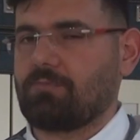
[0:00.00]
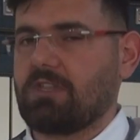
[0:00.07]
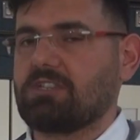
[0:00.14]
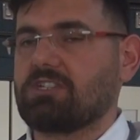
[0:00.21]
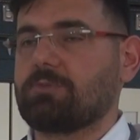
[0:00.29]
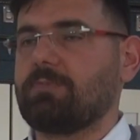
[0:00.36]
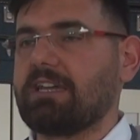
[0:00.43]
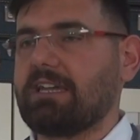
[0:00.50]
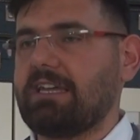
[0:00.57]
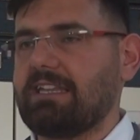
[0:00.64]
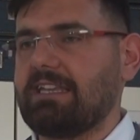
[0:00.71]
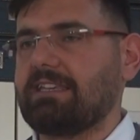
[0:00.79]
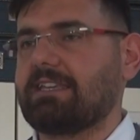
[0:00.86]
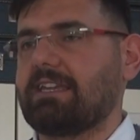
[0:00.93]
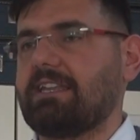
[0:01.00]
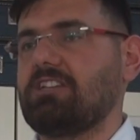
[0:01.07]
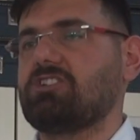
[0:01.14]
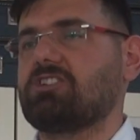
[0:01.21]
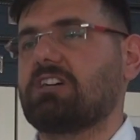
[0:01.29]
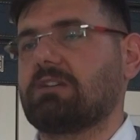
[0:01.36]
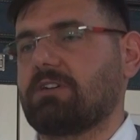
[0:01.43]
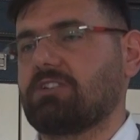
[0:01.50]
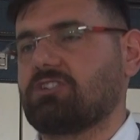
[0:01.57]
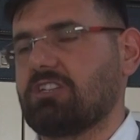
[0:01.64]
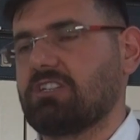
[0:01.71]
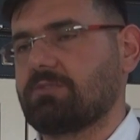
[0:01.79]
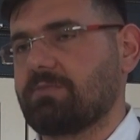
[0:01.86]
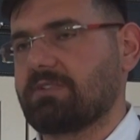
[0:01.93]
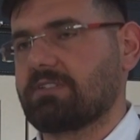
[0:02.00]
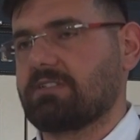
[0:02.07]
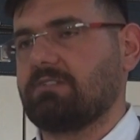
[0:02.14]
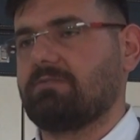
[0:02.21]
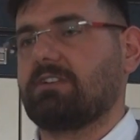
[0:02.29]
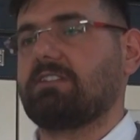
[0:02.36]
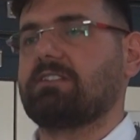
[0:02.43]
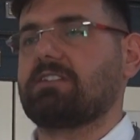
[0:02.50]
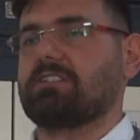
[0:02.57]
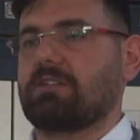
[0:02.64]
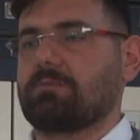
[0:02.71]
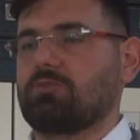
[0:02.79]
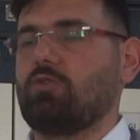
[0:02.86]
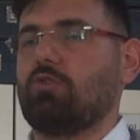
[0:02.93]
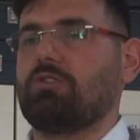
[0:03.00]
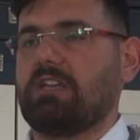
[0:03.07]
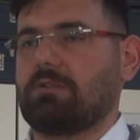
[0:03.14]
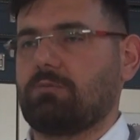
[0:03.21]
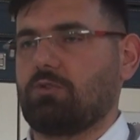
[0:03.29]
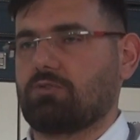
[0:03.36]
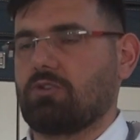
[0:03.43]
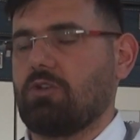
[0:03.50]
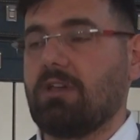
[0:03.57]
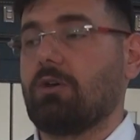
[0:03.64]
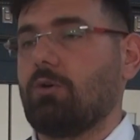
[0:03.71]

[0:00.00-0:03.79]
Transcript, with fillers: Çıplak elle keneyi çıkarmaya çalışmasını vatandaşlarımıza önermiyoruz.